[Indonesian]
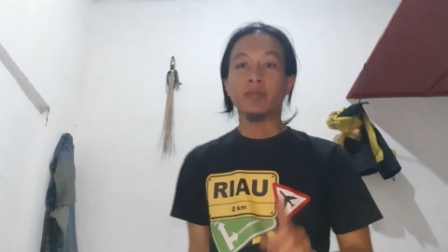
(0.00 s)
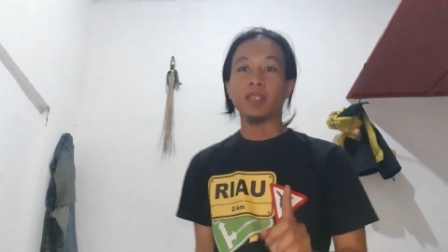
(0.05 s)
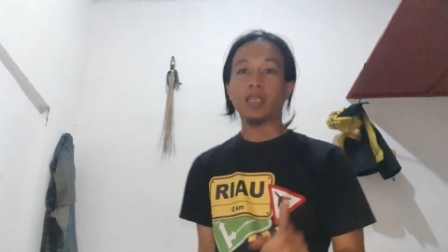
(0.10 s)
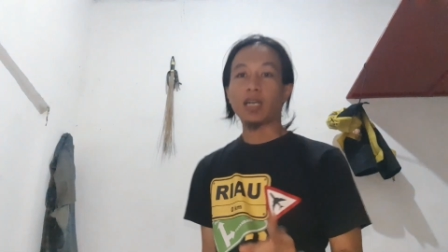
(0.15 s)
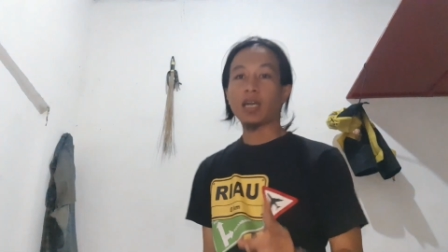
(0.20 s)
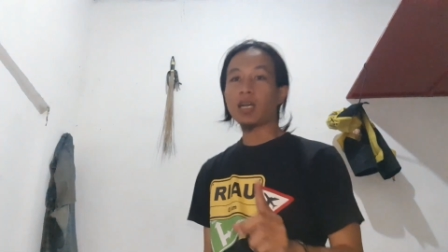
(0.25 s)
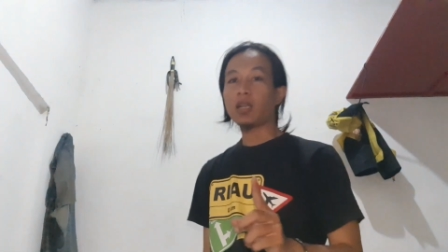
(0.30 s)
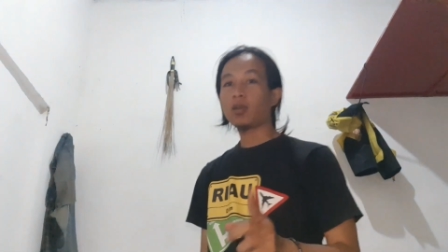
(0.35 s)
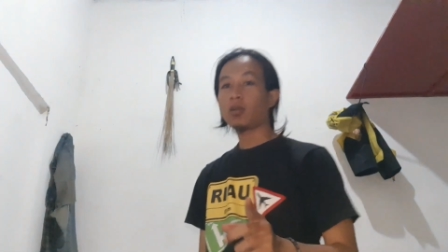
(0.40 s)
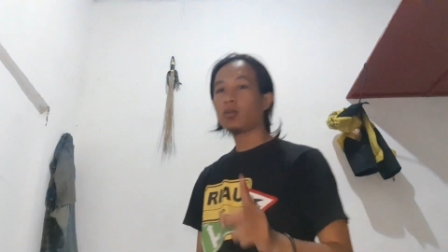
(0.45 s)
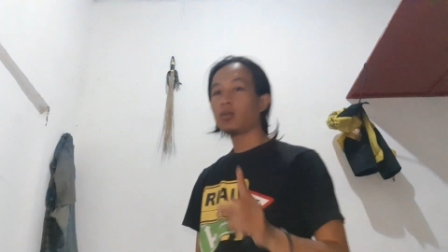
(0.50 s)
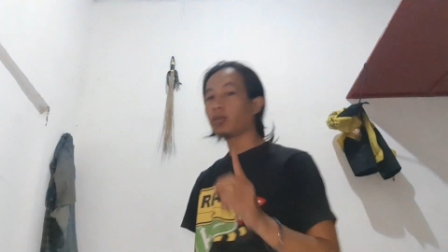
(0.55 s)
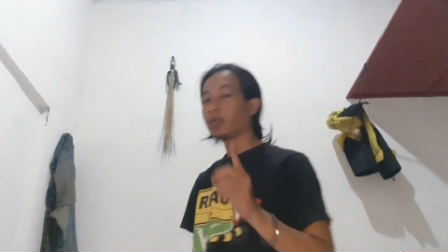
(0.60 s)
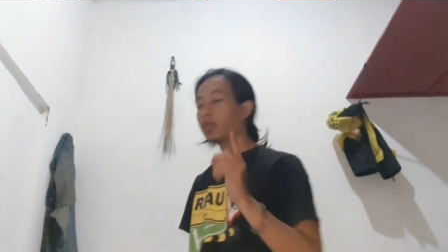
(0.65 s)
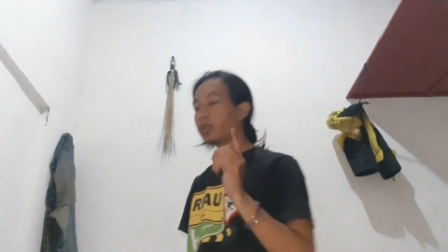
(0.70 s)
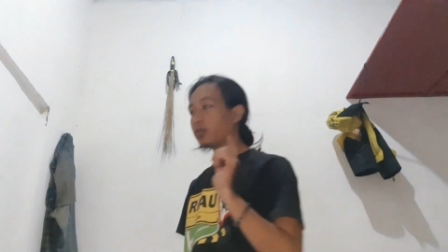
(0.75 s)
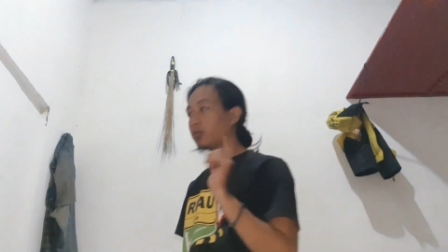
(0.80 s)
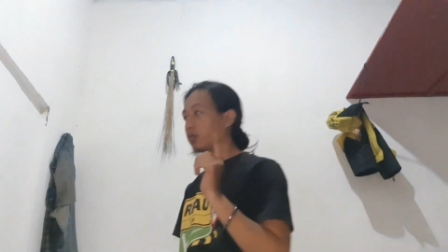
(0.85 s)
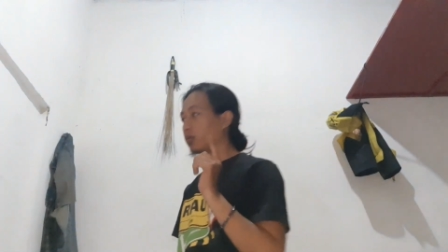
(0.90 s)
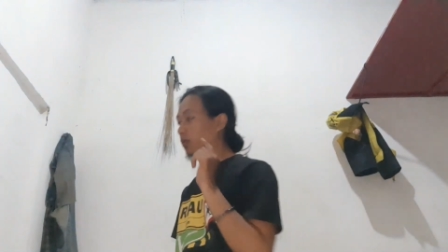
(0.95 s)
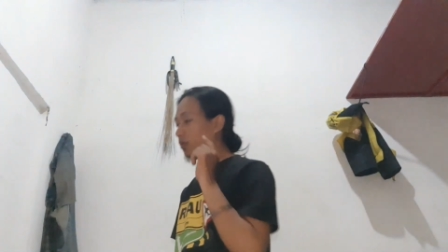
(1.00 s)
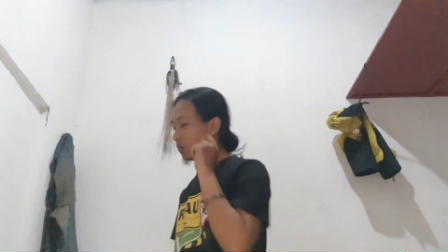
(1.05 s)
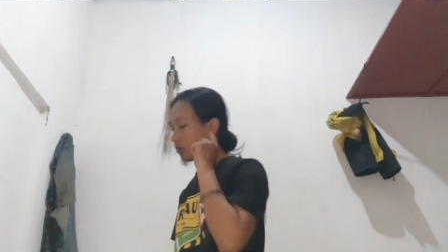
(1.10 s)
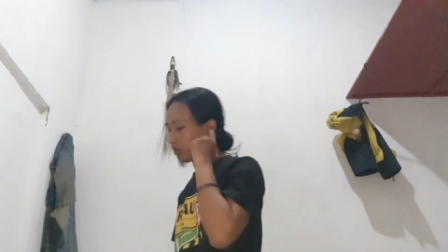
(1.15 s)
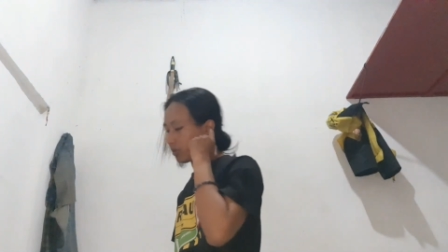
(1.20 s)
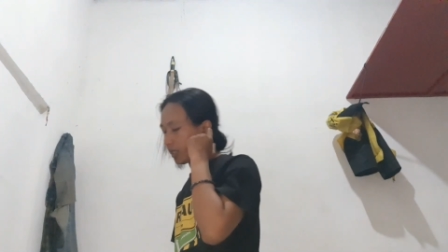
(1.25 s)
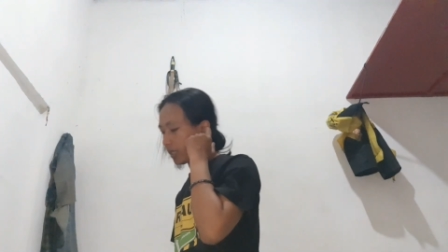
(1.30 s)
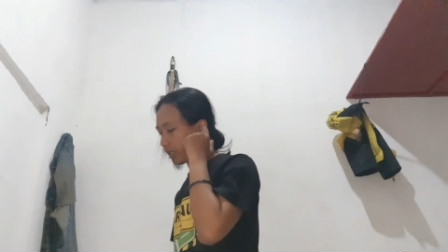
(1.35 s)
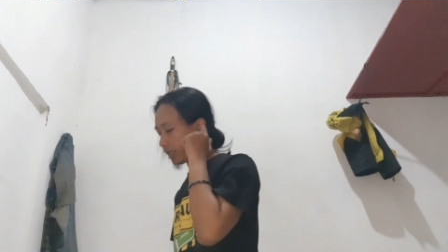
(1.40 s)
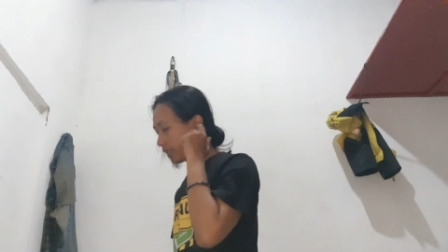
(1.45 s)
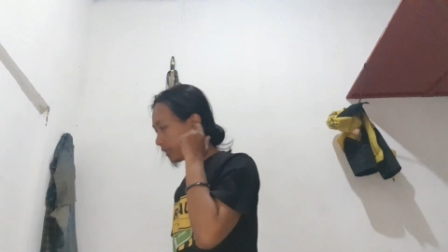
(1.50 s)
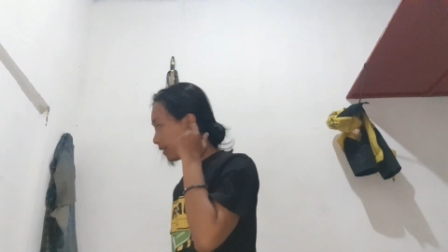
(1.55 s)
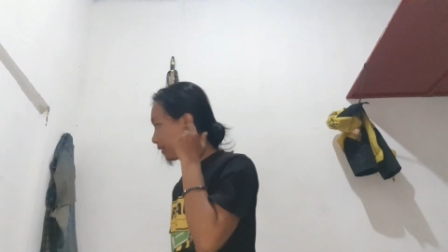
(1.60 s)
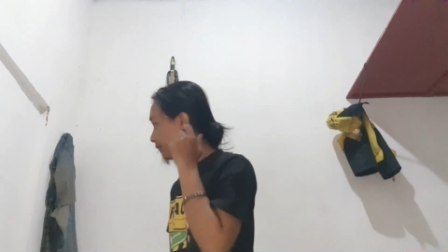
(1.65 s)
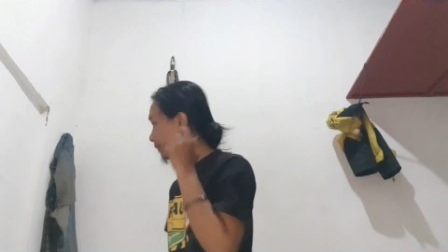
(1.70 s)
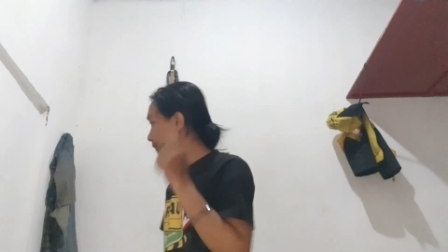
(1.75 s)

Ngalong iku tuh gocak ya.